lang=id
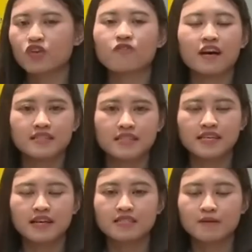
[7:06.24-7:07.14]

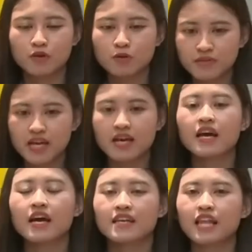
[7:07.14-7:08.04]
renovasi yang sebelumnya
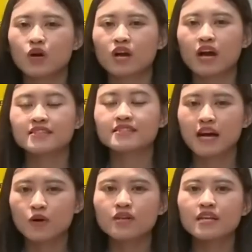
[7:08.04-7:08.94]
dilakukan
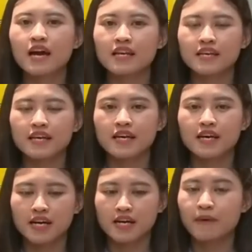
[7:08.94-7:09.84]
jauh dari
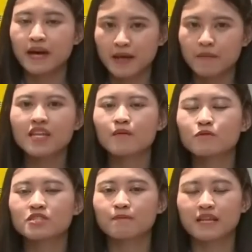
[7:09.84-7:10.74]
e, pandemi
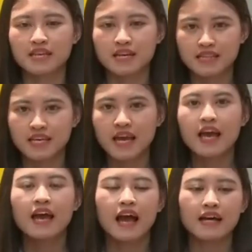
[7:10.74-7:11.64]
namun sempat terhenti,
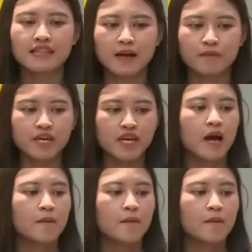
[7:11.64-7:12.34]
akan tetapi